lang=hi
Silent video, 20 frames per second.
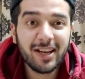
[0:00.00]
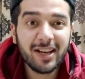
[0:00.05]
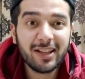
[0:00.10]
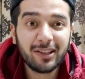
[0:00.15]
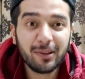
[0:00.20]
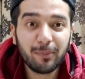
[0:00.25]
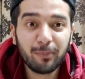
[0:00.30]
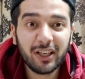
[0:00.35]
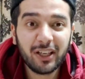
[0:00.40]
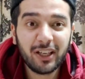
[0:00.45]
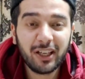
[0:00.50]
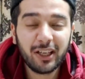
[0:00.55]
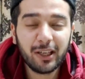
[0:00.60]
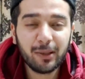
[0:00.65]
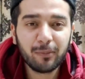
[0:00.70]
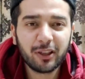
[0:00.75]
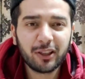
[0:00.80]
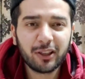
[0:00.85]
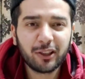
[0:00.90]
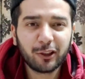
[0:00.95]
सिंपली
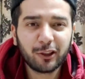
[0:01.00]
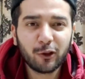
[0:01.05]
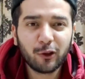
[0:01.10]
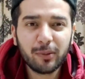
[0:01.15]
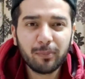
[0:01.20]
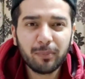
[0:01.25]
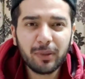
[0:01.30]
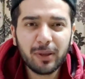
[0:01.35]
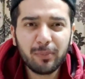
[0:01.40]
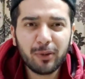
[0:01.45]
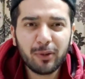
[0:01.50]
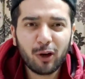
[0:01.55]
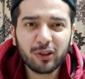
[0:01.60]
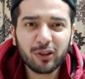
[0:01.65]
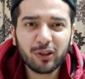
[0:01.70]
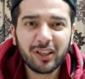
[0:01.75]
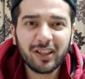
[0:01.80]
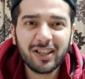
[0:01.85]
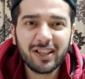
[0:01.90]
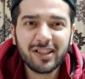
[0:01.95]
रिडीम कर सकते हो सिंपली ब्राउज
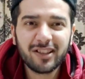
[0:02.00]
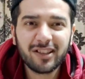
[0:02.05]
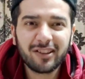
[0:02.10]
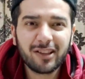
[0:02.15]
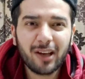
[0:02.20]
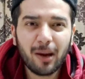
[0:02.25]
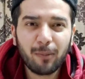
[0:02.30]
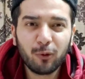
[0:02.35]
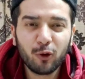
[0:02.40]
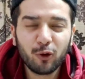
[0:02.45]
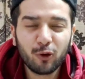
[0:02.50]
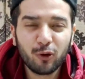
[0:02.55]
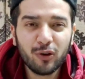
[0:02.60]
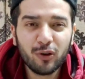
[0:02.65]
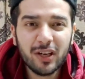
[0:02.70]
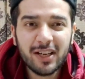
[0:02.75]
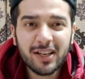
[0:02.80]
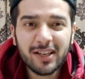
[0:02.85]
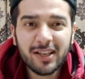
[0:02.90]
करने है जैसे कि आप लोगों को